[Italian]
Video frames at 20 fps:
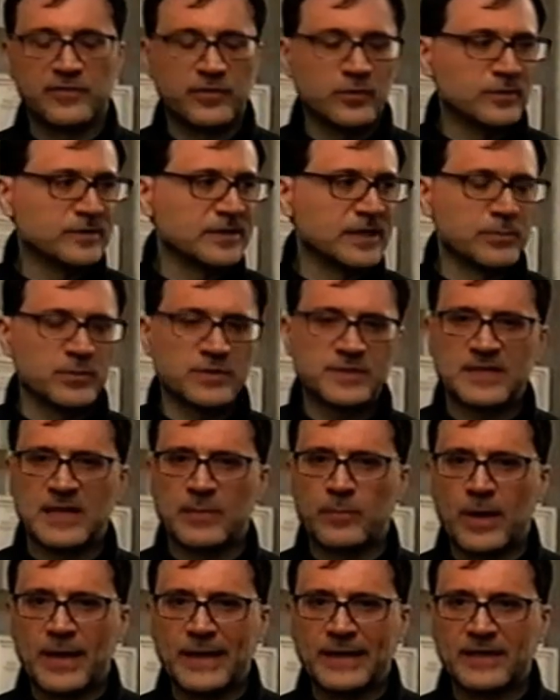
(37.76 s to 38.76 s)
fronte
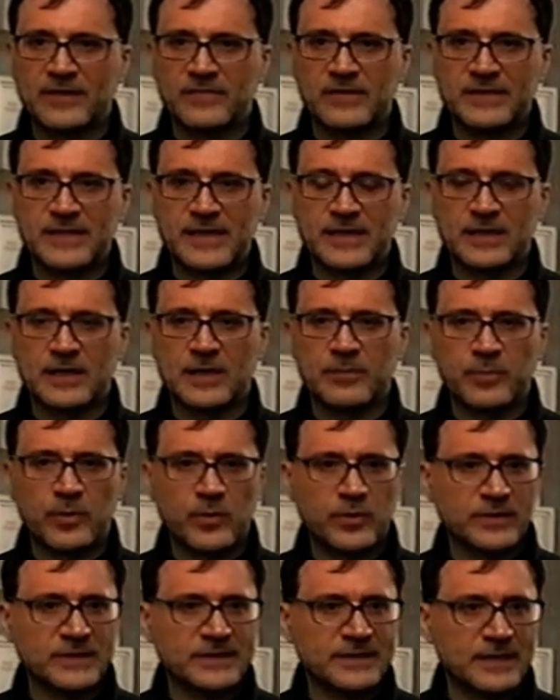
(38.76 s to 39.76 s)
possiamo anche vedere la
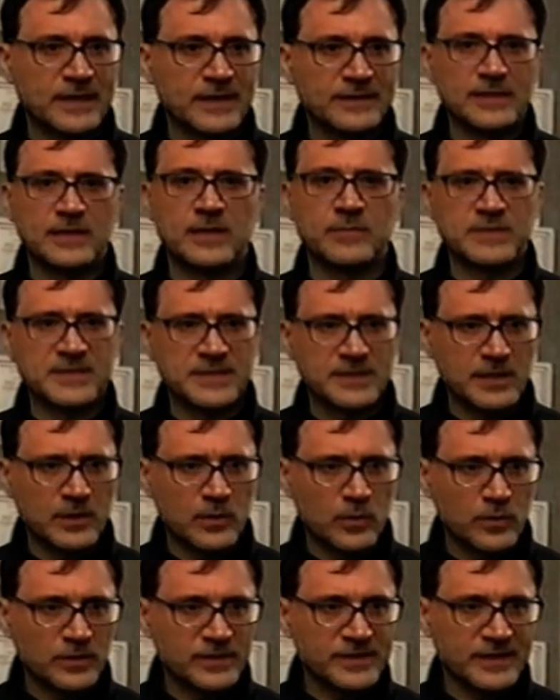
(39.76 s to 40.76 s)
Porta della
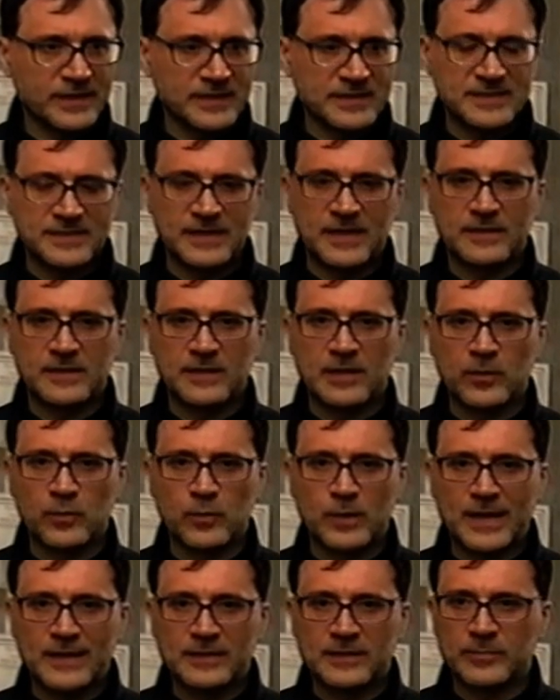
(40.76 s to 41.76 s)
Misericordia che è stata
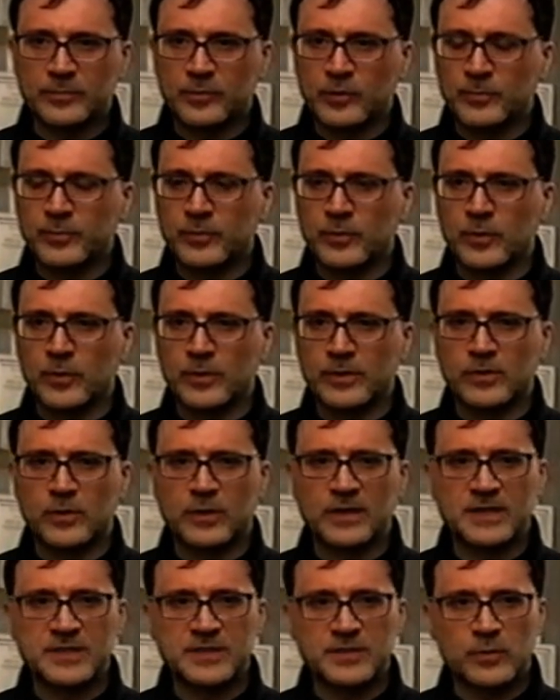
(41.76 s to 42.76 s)
inaugurata proprio in
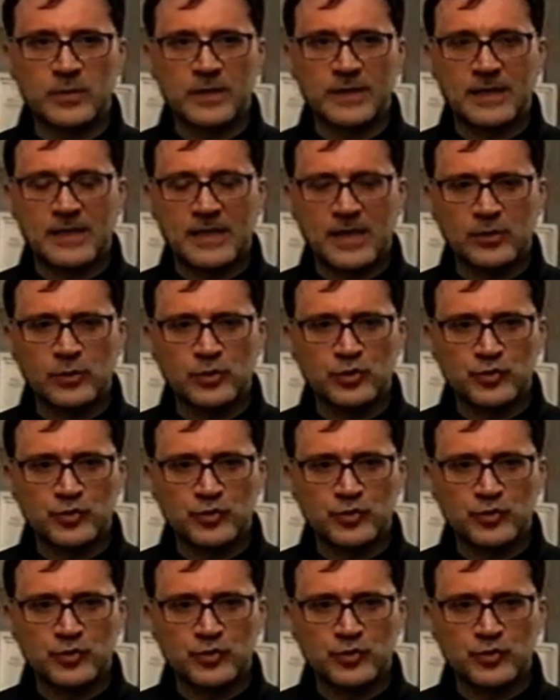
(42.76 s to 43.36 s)
occasione dell'anno